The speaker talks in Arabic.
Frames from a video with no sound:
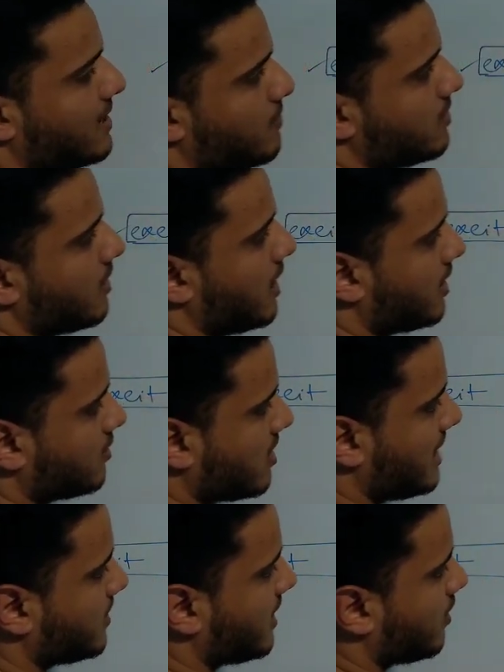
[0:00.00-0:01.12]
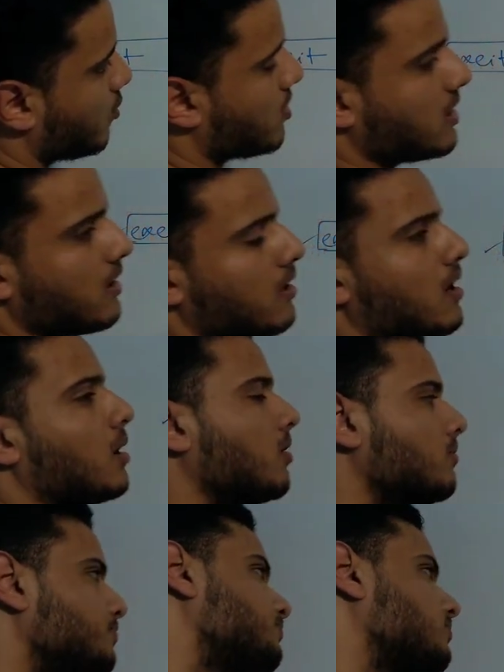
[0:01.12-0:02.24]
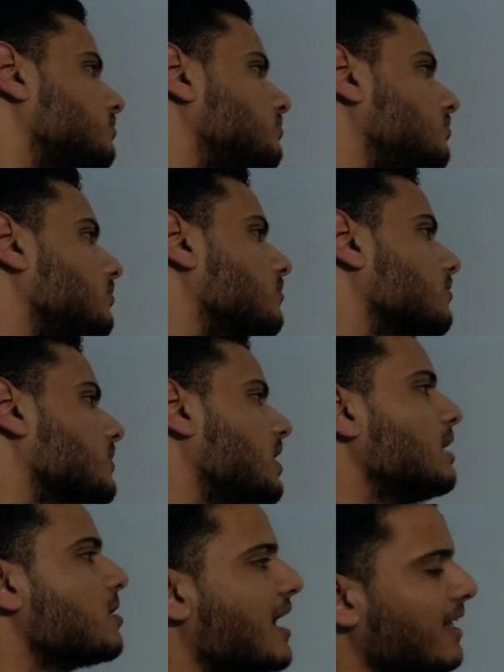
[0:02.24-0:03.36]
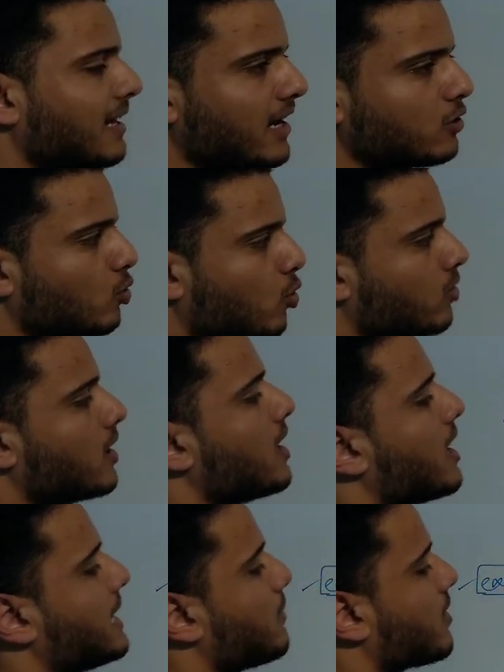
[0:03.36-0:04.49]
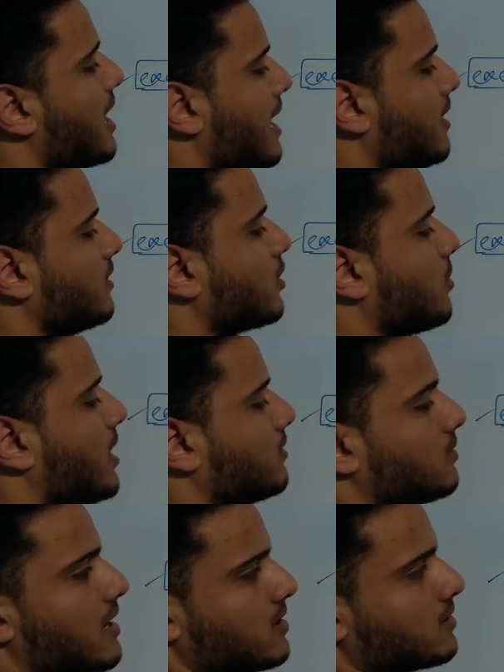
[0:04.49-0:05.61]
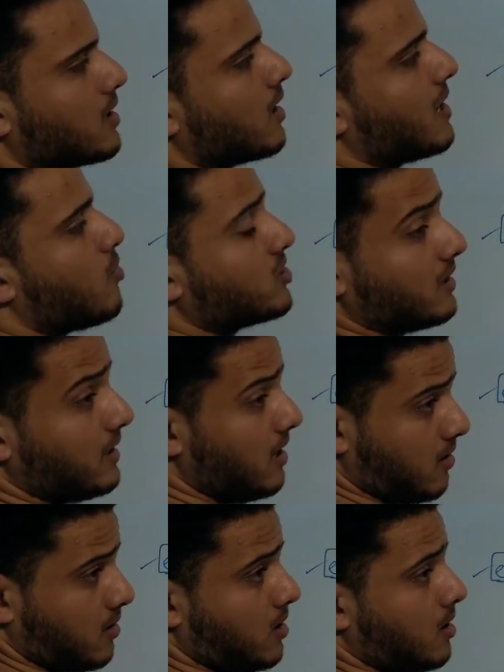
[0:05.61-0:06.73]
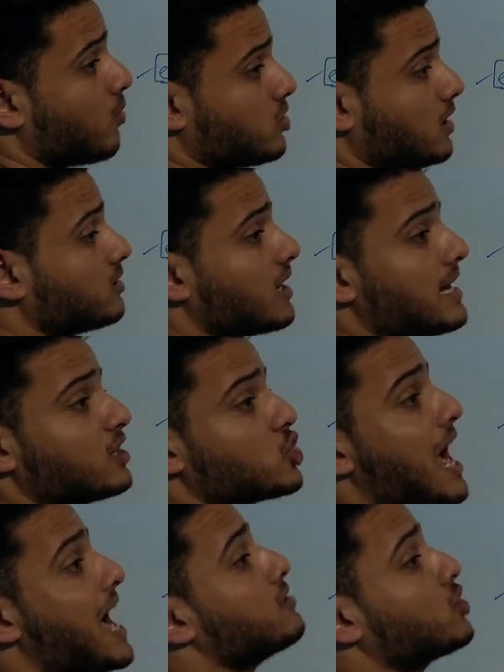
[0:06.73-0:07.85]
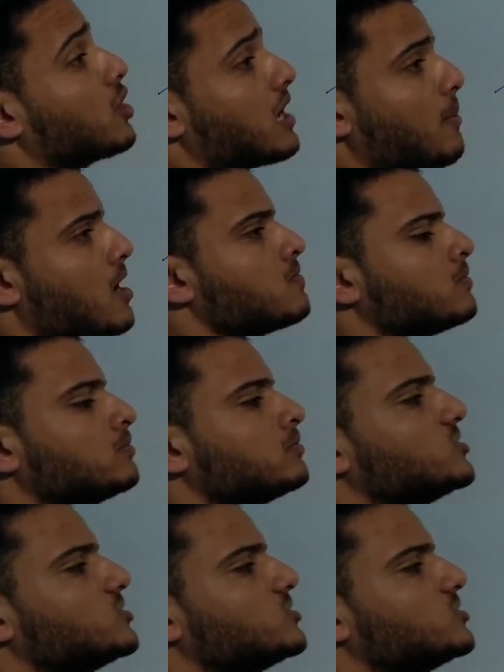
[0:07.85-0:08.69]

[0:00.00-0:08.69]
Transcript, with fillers: على النبي اللي هي جدار القلب ده وصل لها الكهرباء ايه المرحله اللي عليها الدور هي مرحله الانقباض خلاص الكهرباء وصلت لي وصلت انا اتشحنت كهرباء